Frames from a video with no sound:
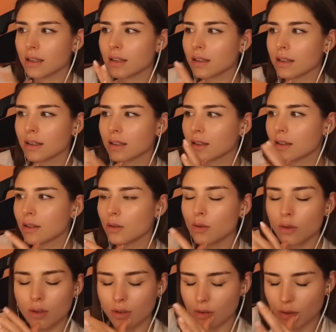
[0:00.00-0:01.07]
äh,
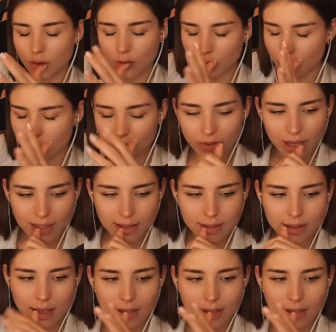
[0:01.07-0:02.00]
irgendwas.